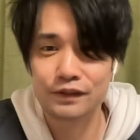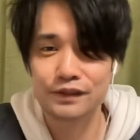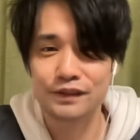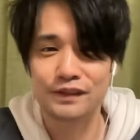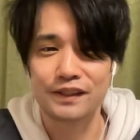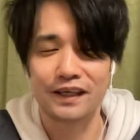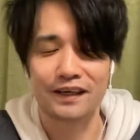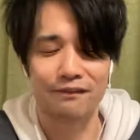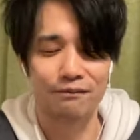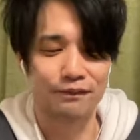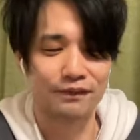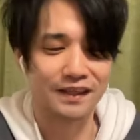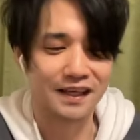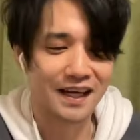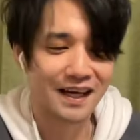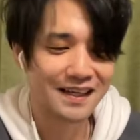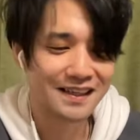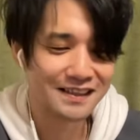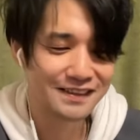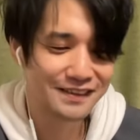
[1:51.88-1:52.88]
だからもう
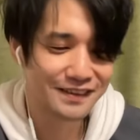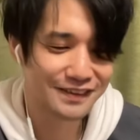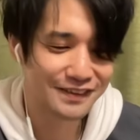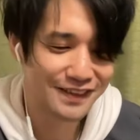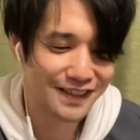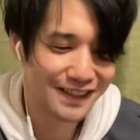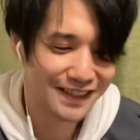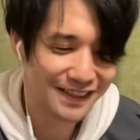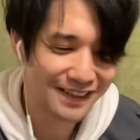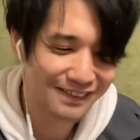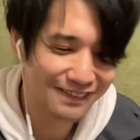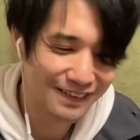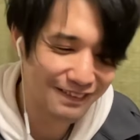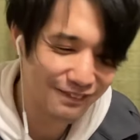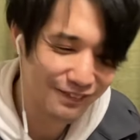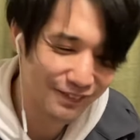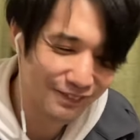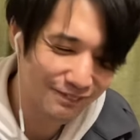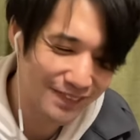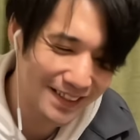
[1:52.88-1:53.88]
ランク上げは
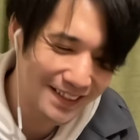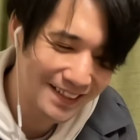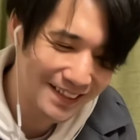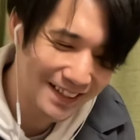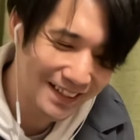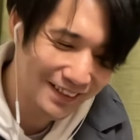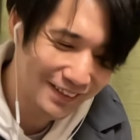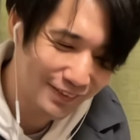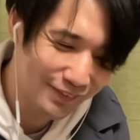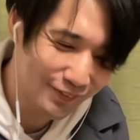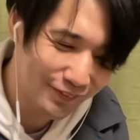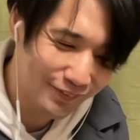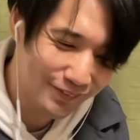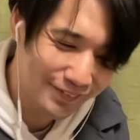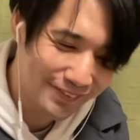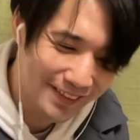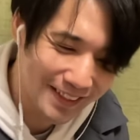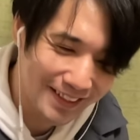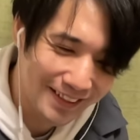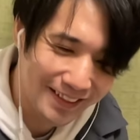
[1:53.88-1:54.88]
もう間に合っと
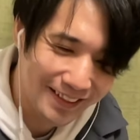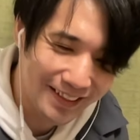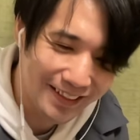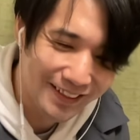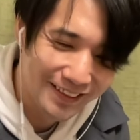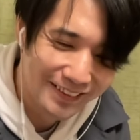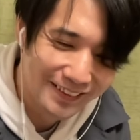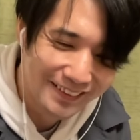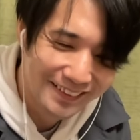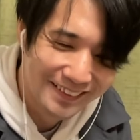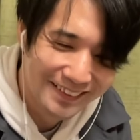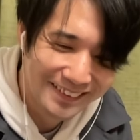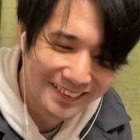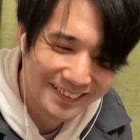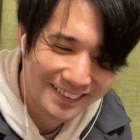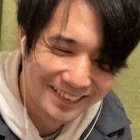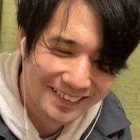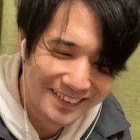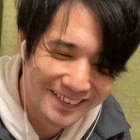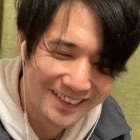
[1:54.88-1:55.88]
んやて。
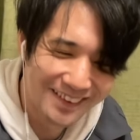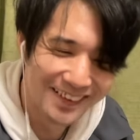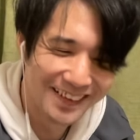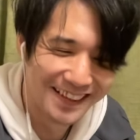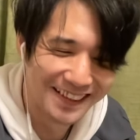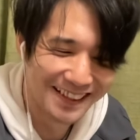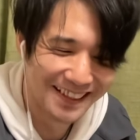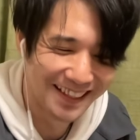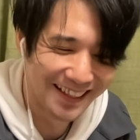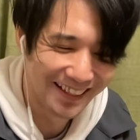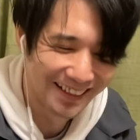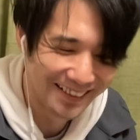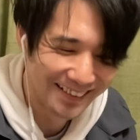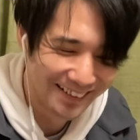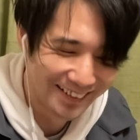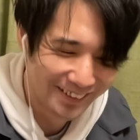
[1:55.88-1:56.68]
ちょっと待って。